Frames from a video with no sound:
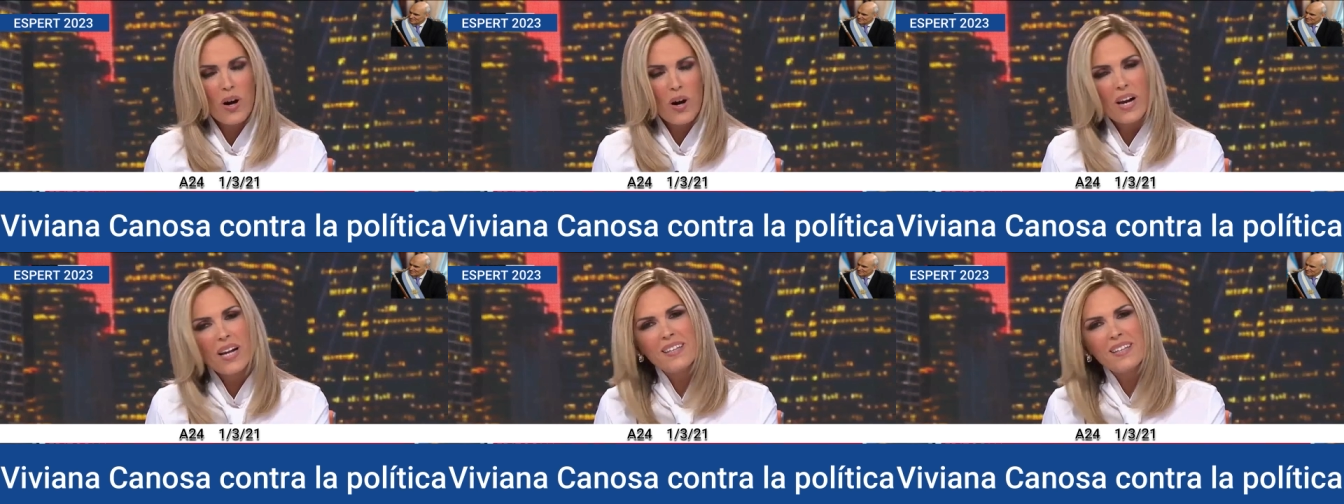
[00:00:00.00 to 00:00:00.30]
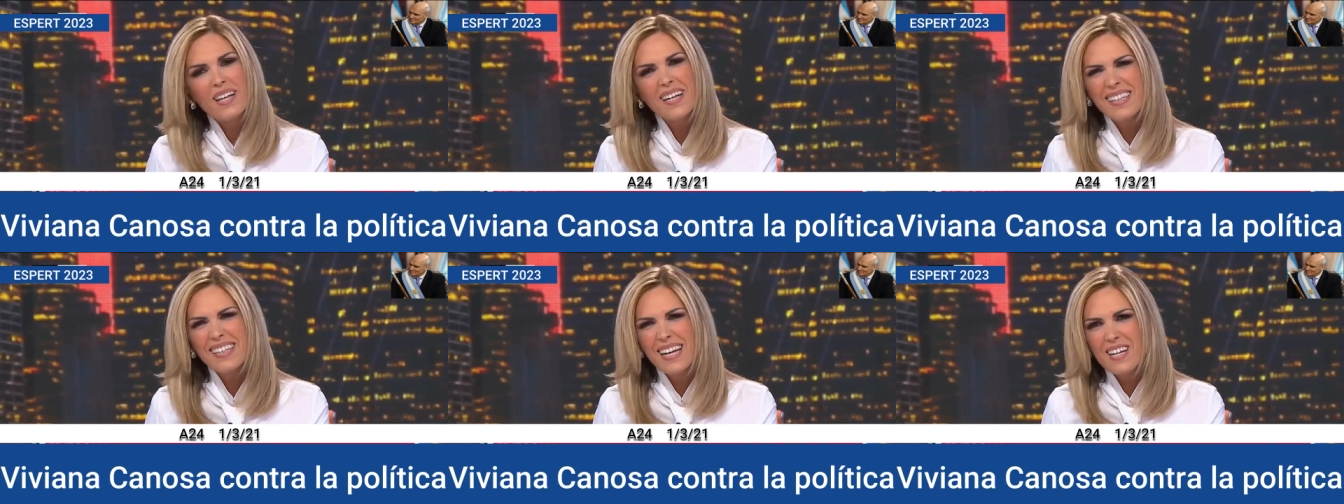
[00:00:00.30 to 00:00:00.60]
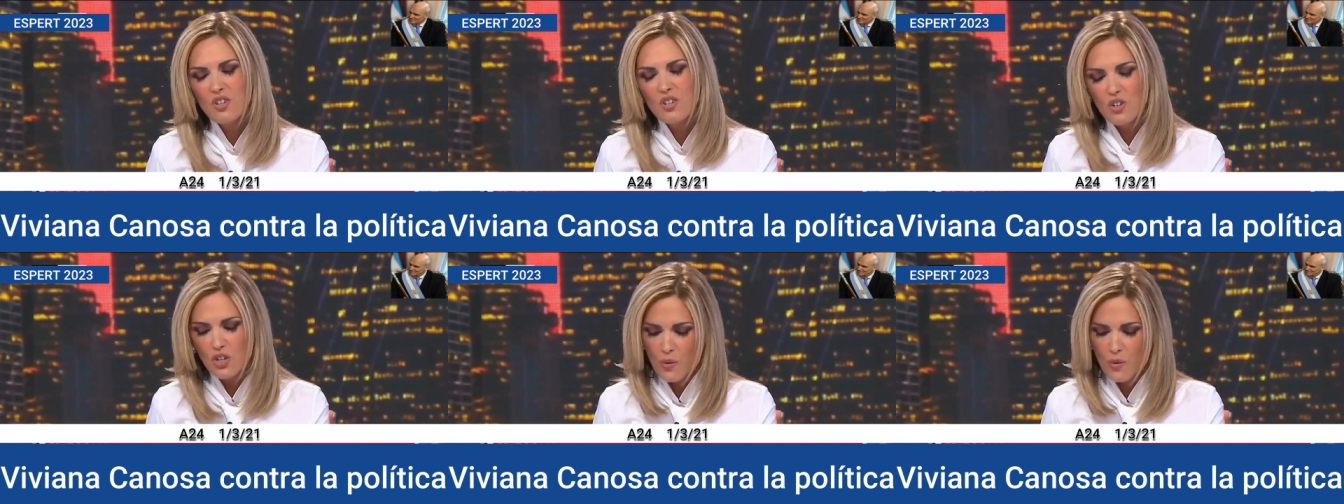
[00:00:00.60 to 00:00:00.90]
40
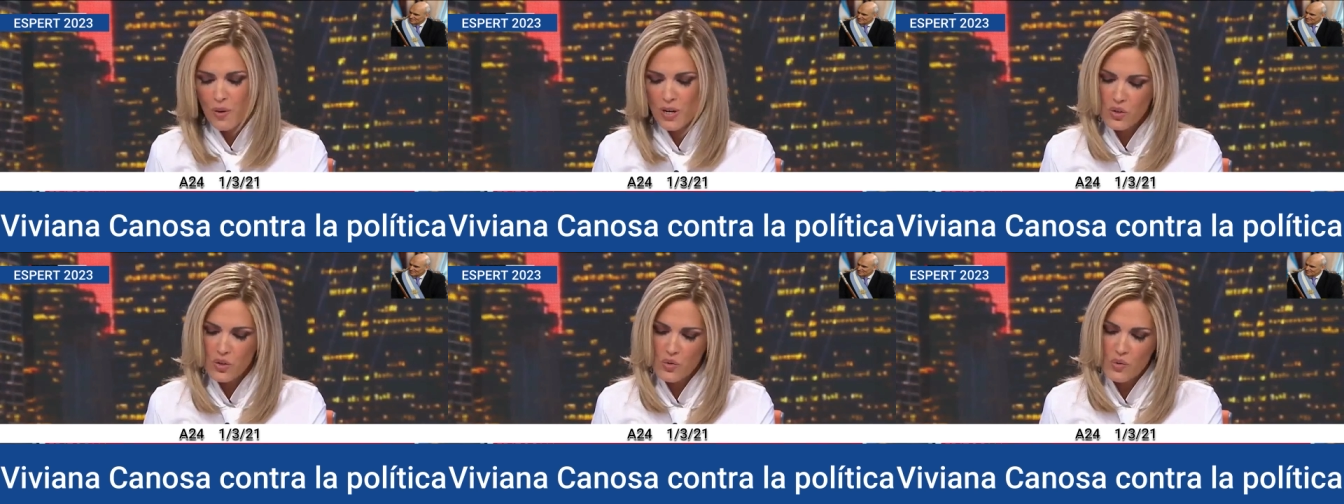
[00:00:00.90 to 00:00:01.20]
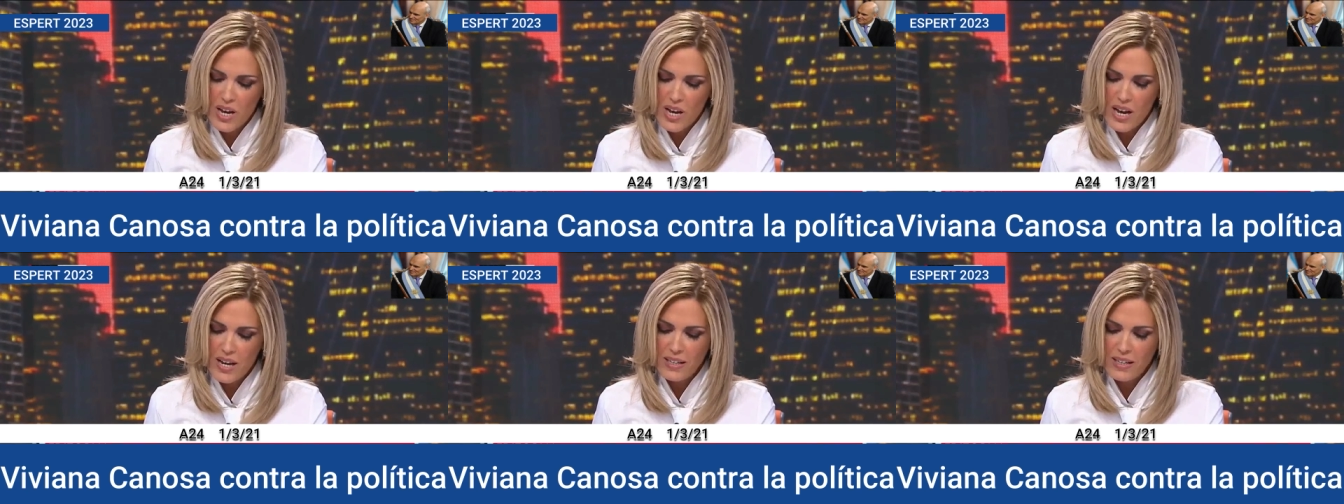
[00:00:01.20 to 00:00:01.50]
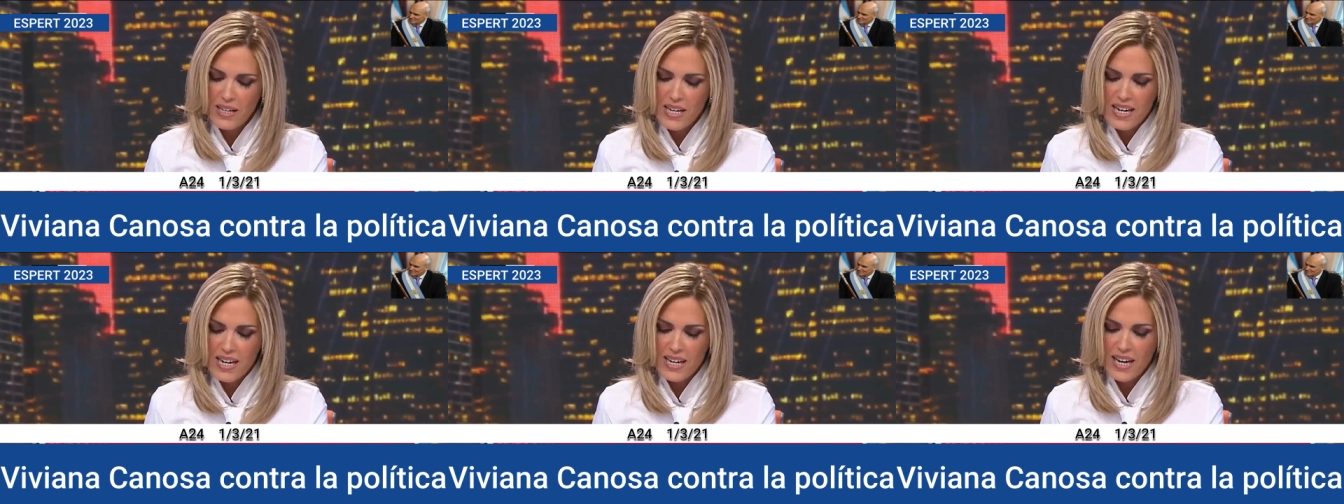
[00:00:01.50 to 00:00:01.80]
tachos de basura,
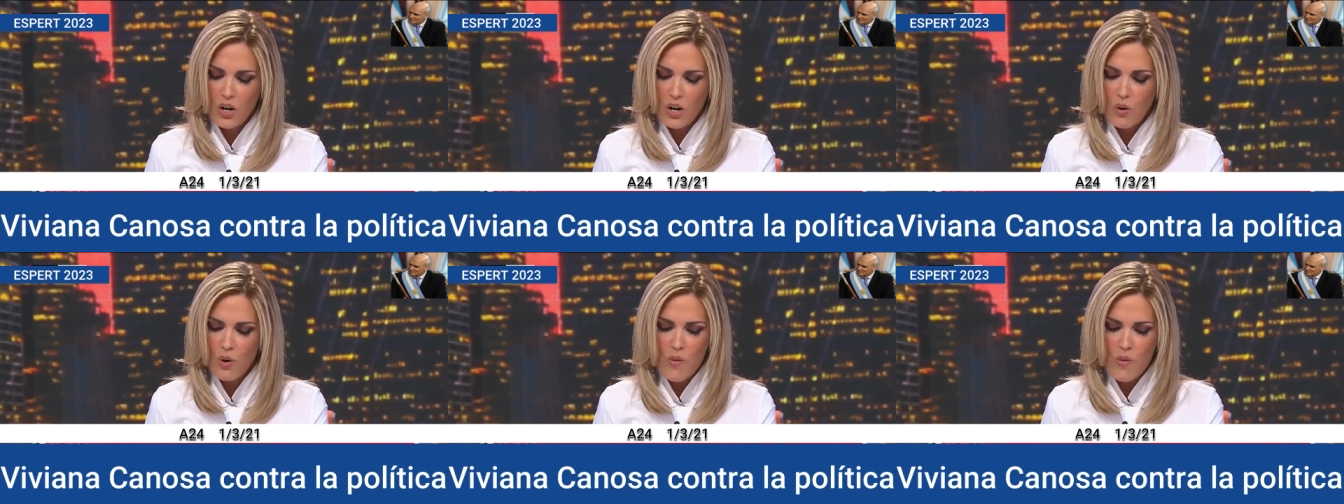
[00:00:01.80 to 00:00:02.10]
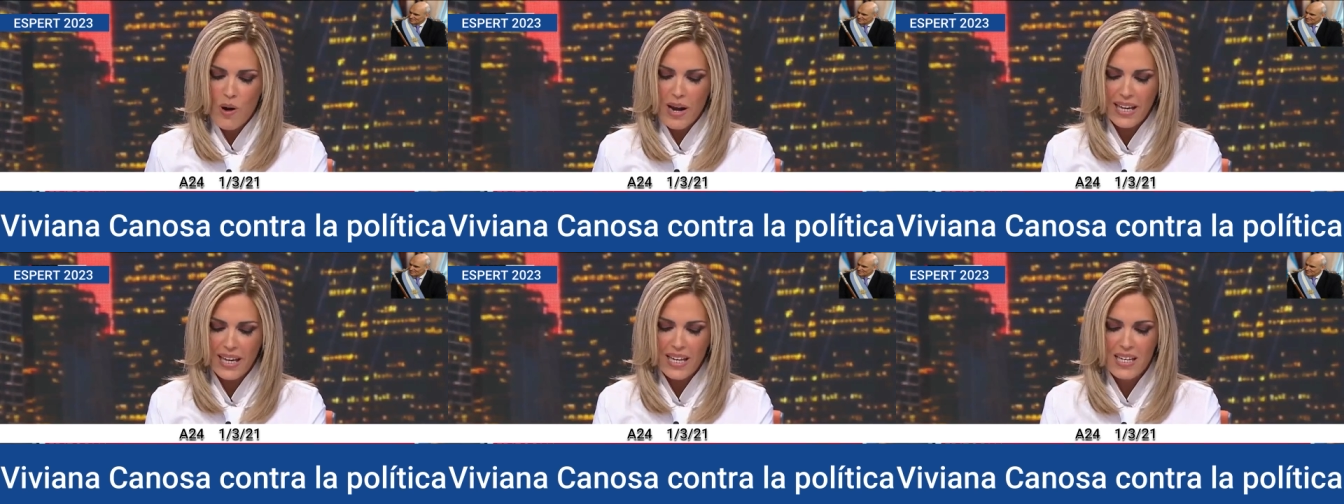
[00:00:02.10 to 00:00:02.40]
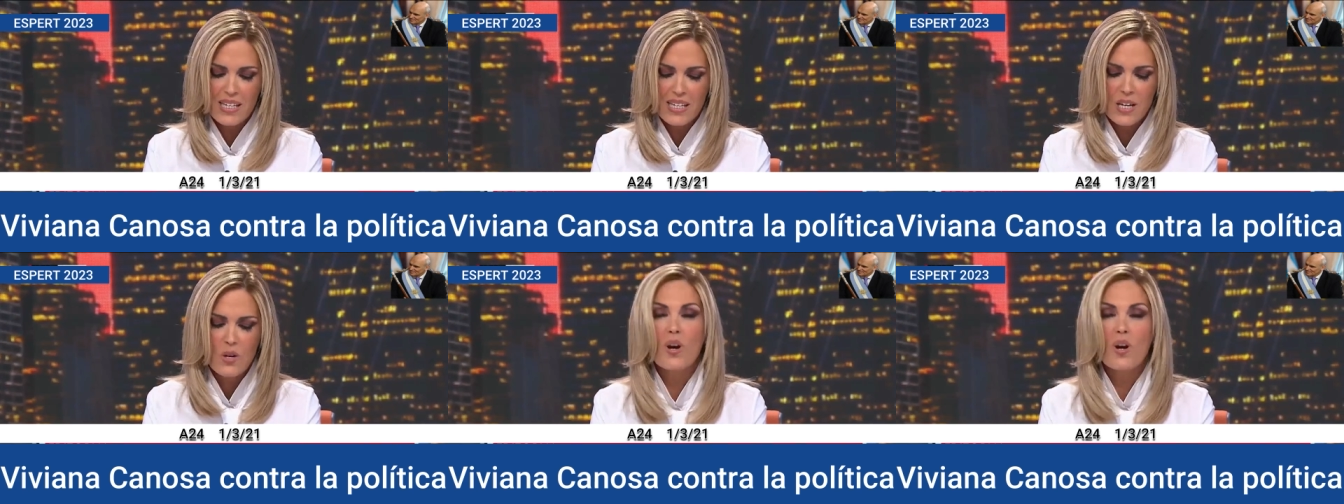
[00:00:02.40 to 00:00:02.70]
calcular unas
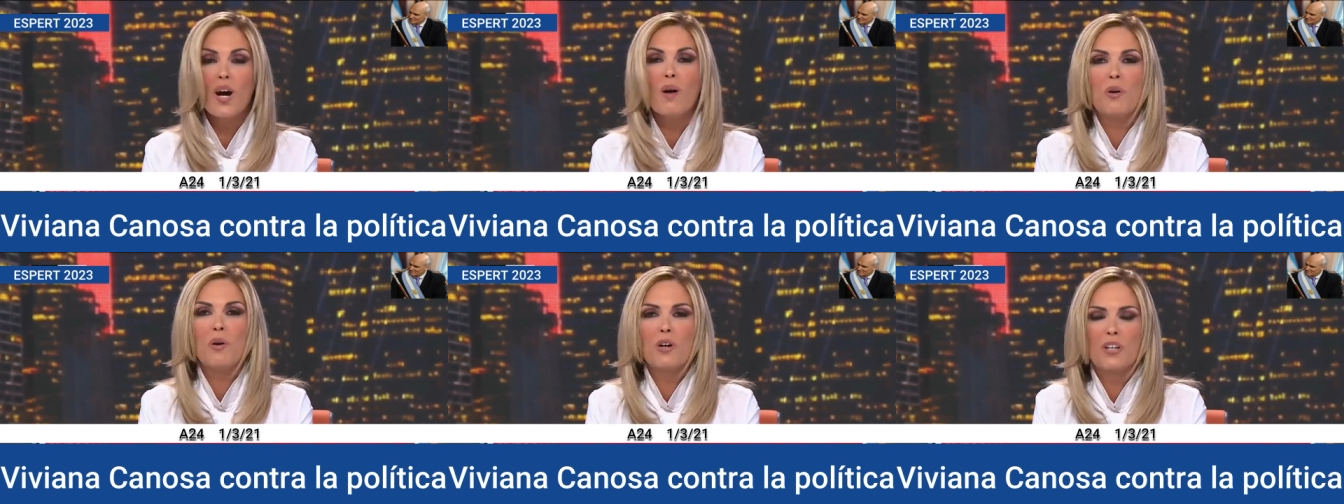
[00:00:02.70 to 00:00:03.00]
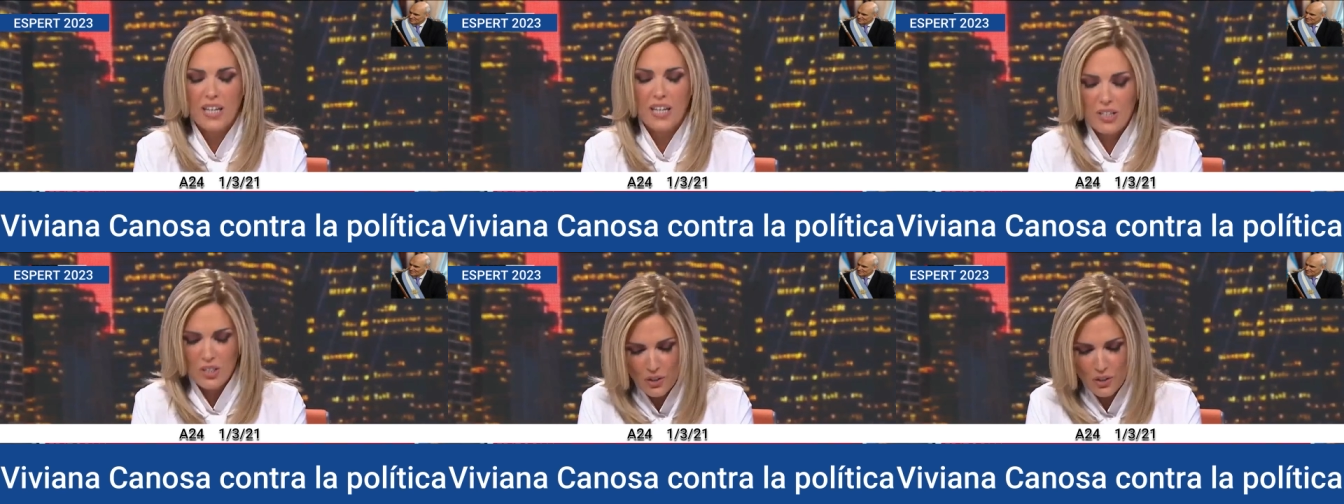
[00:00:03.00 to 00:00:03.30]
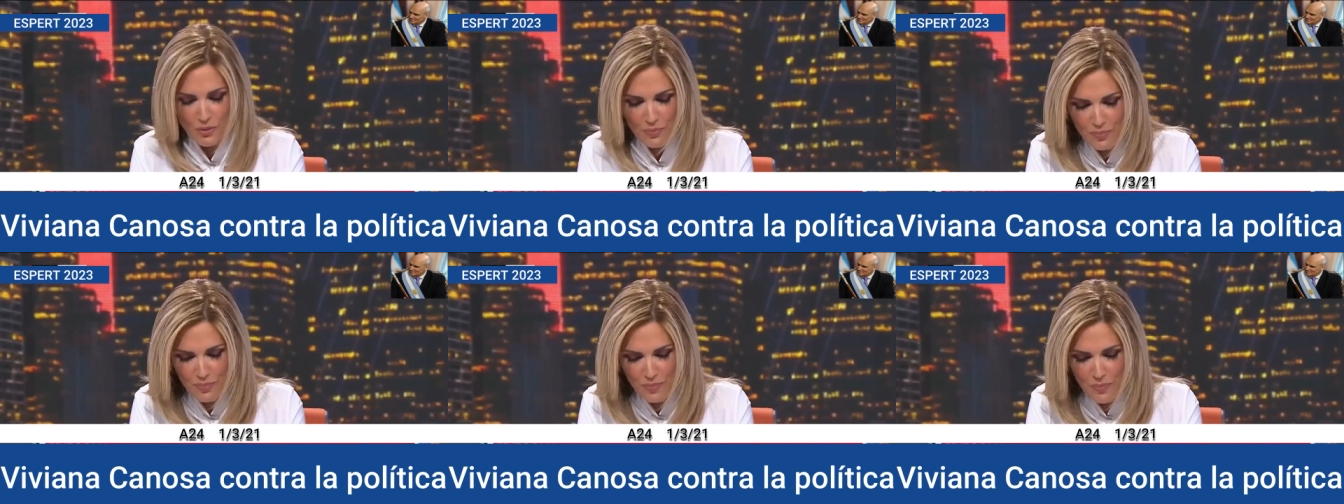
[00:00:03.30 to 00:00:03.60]
15 lucas por tacho.